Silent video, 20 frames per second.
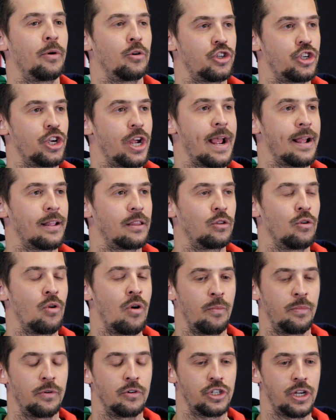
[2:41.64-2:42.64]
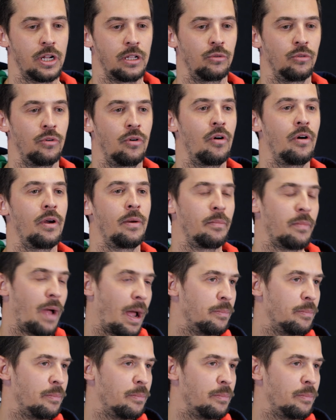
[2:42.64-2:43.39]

progetto, è un progetto mm,